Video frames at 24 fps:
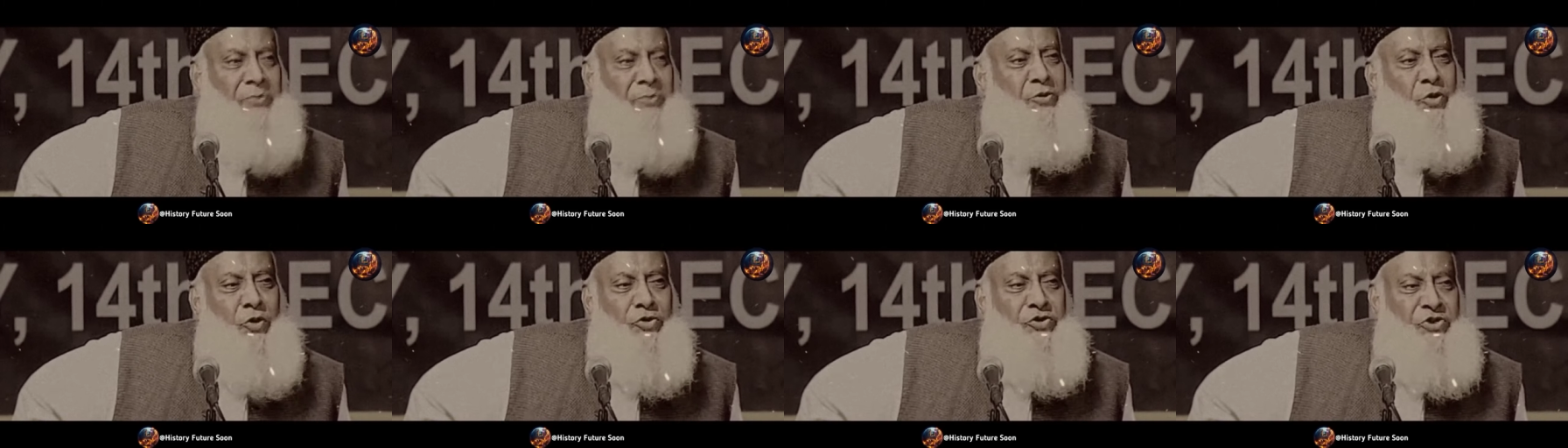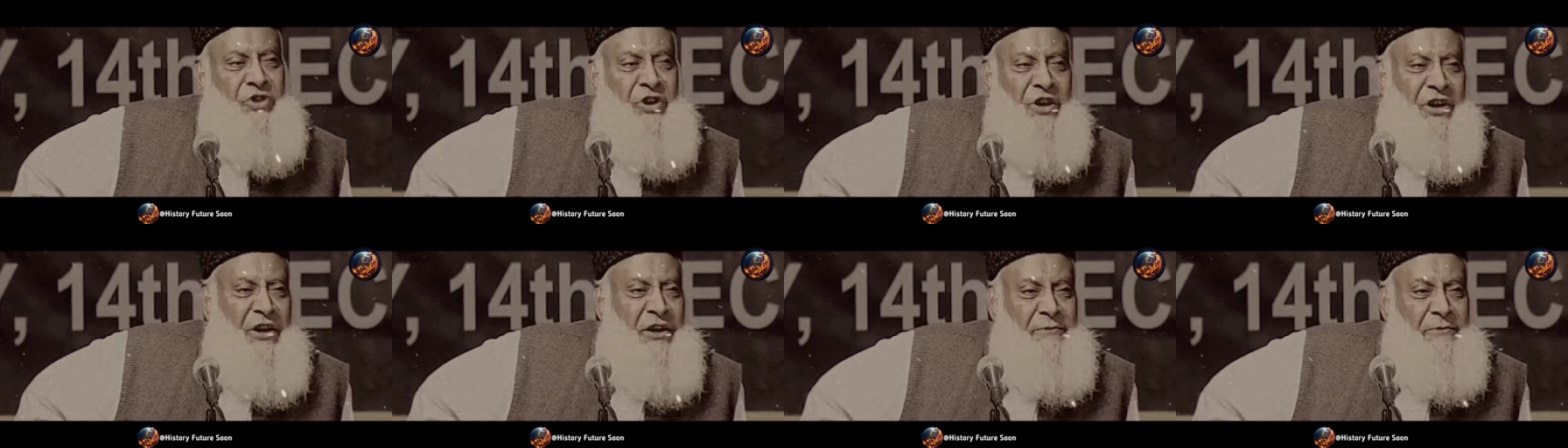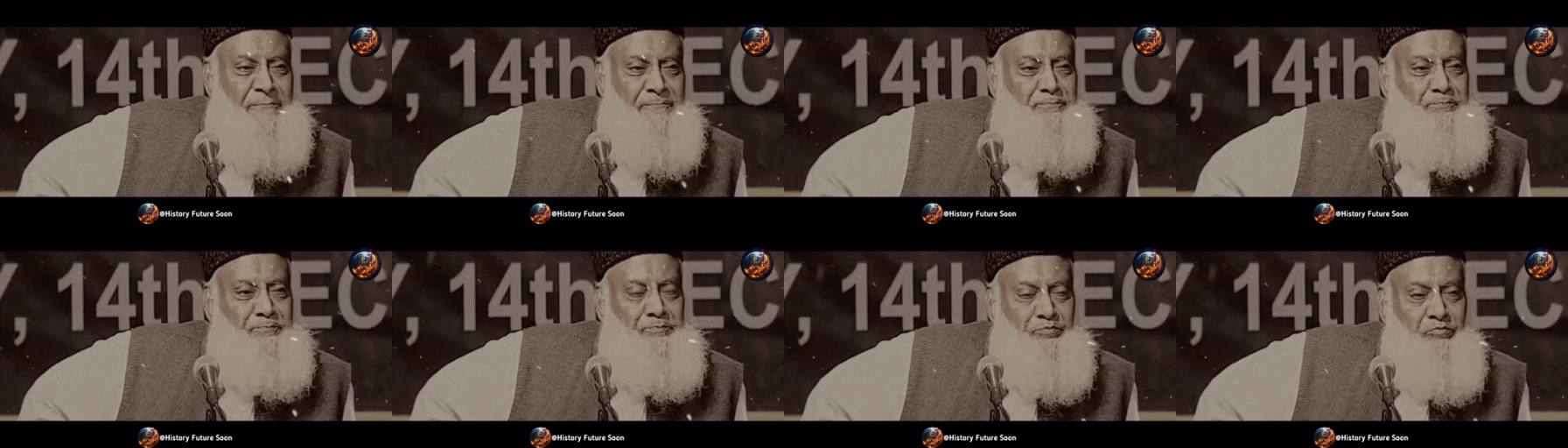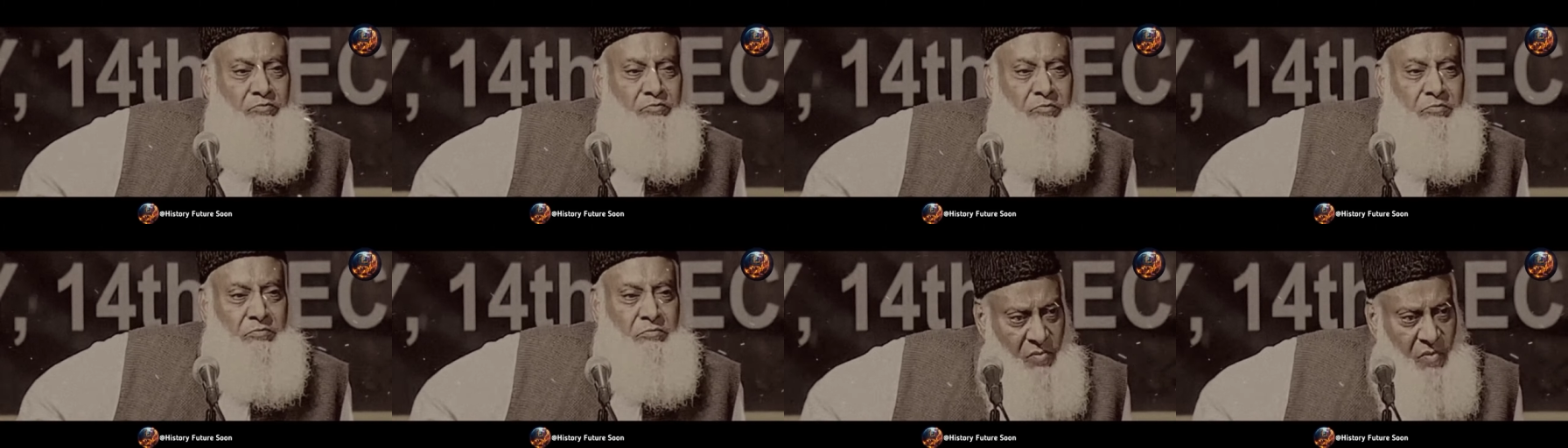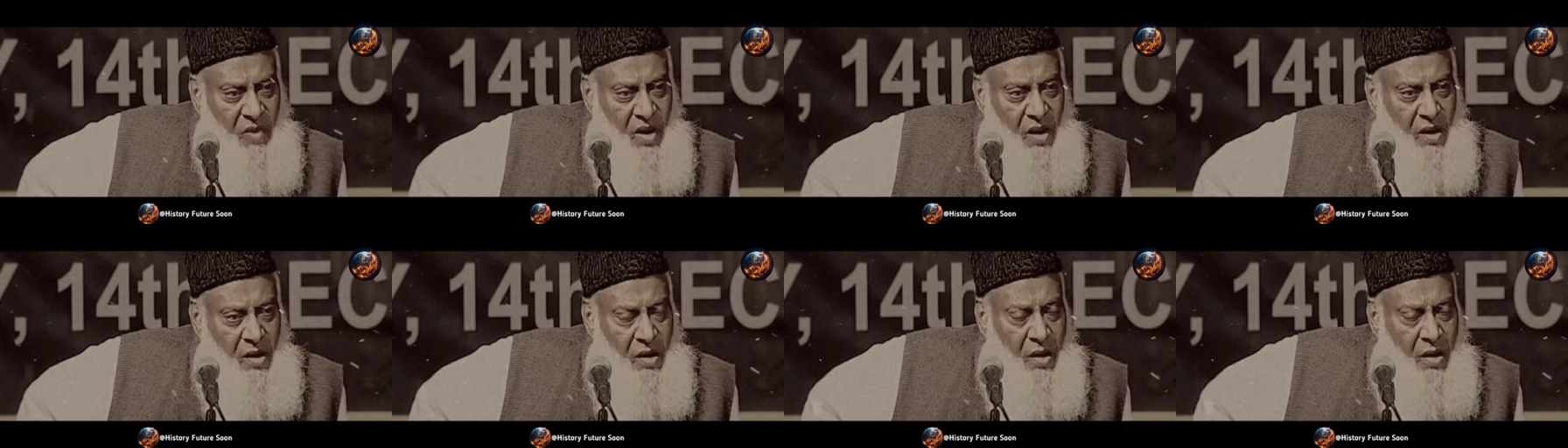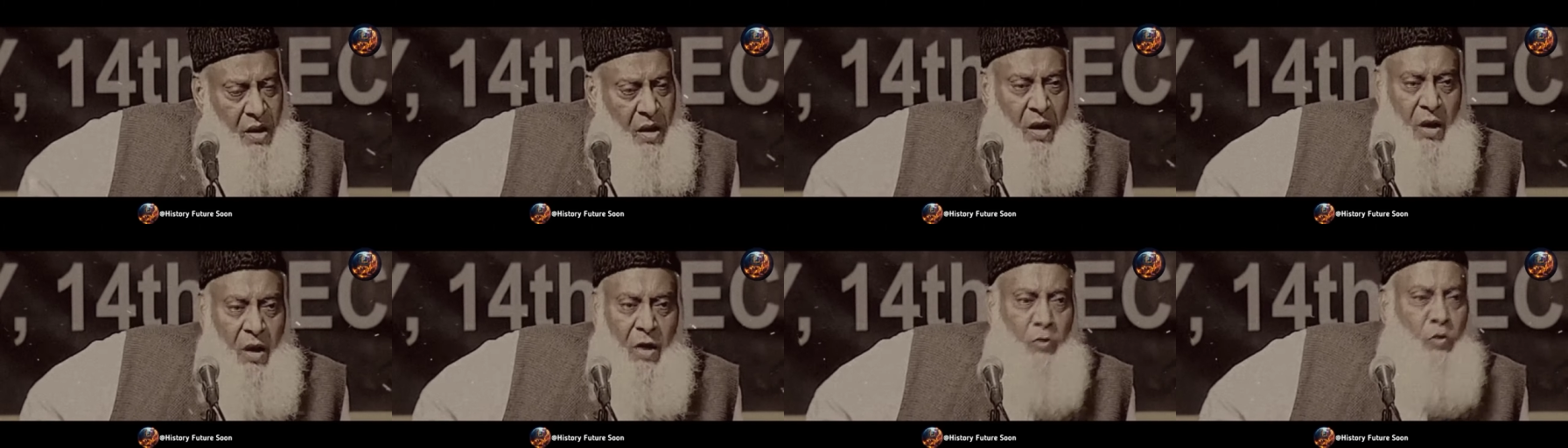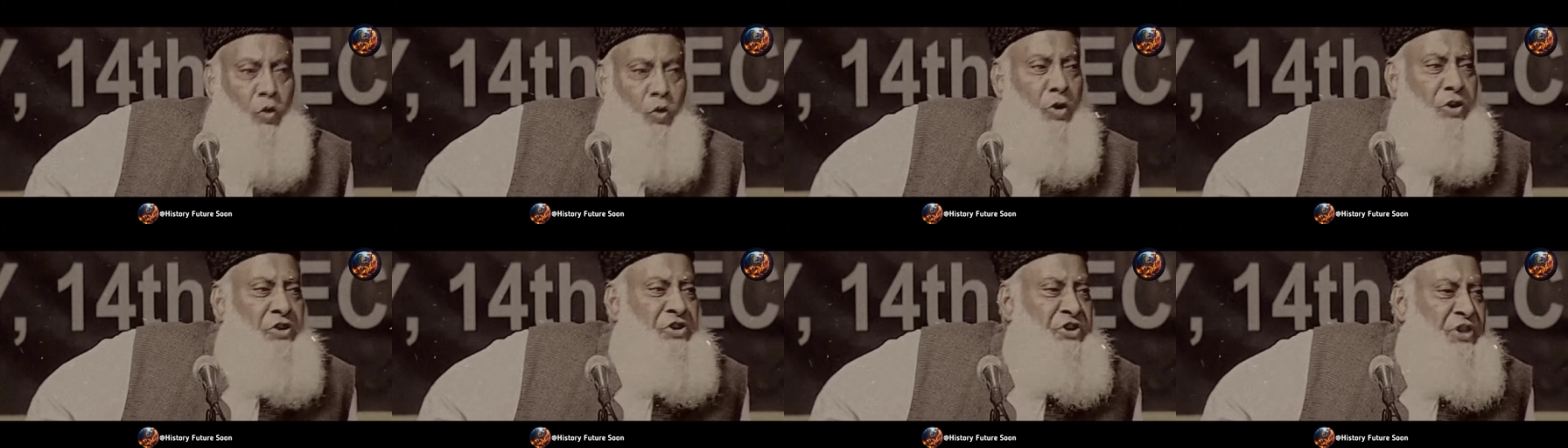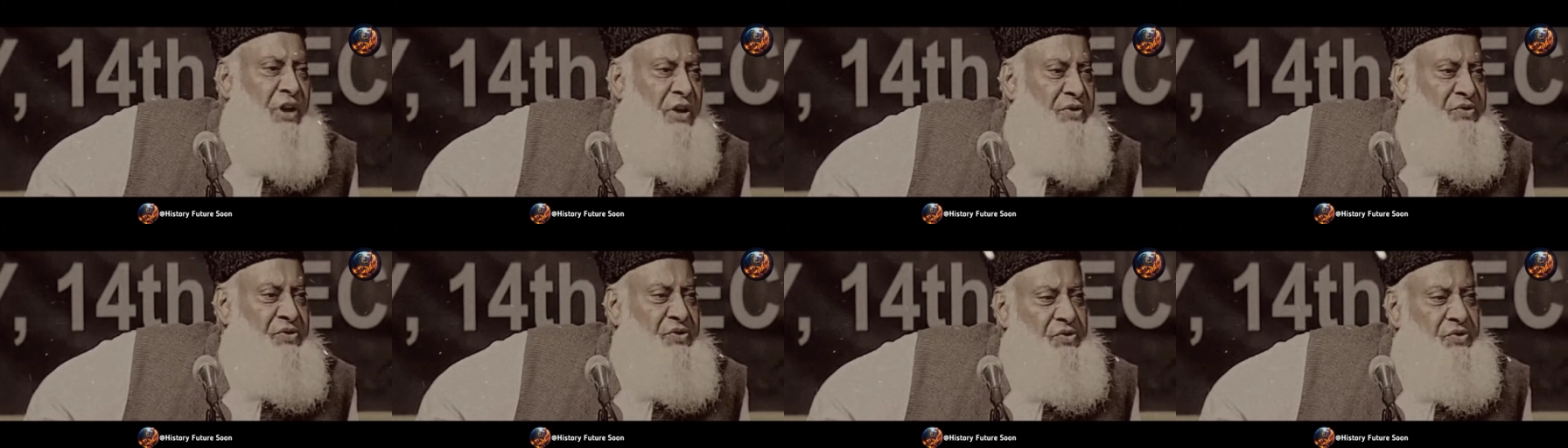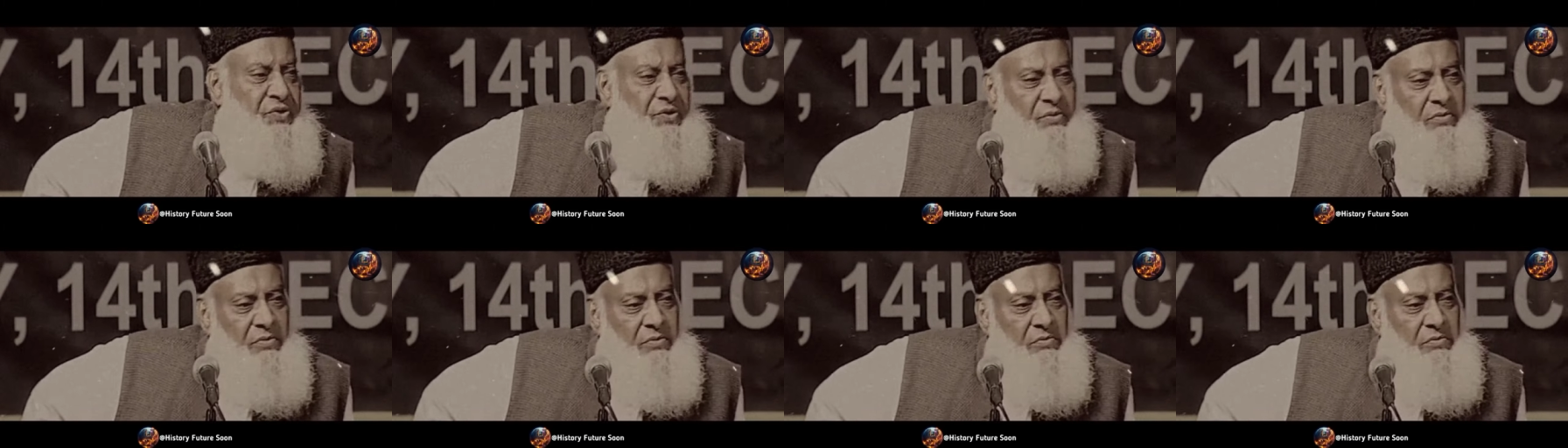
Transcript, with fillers: अब आप सोचिए कोई शख्स